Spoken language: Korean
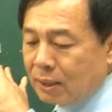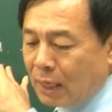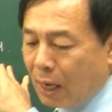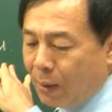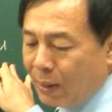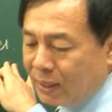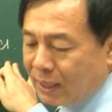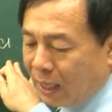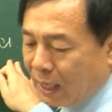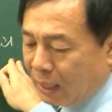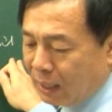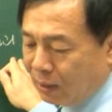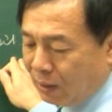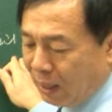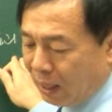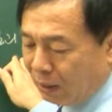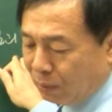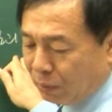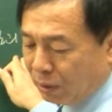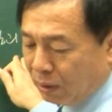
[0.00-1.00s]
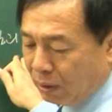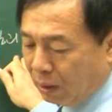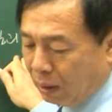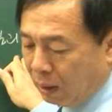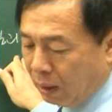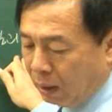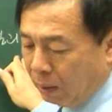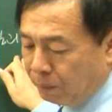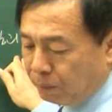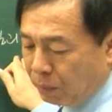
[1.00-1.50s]
사회 재난인 거
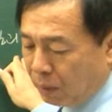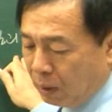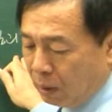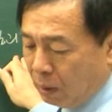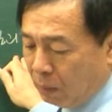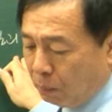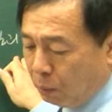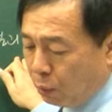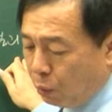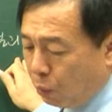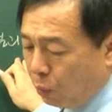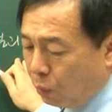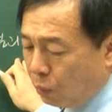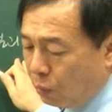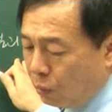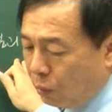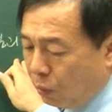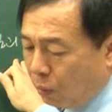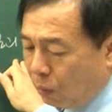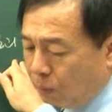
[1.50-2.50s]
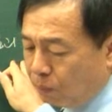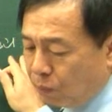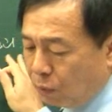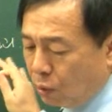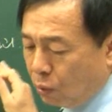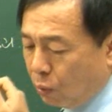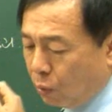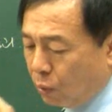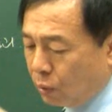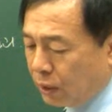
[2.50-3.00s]
아닙니까? 뭐이런거
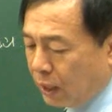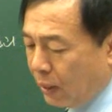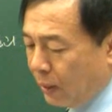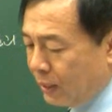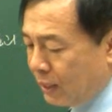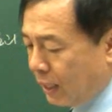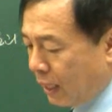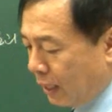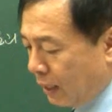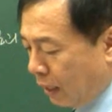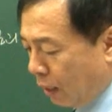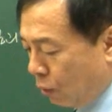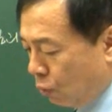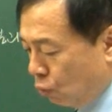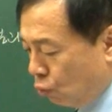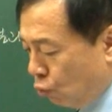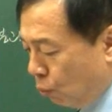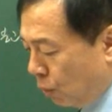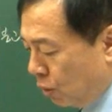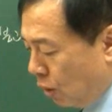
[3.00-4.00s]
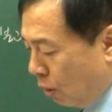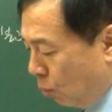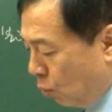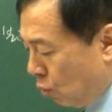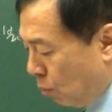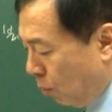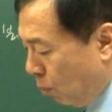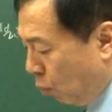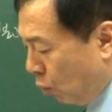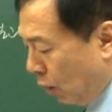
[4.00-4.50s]
요거를 사회 전환인데 그두 번째를
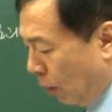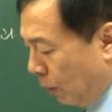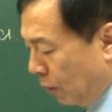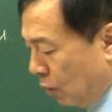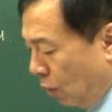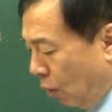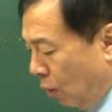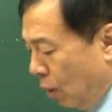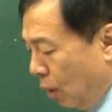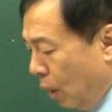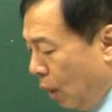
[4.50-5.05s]
보시면 뭐냐면요.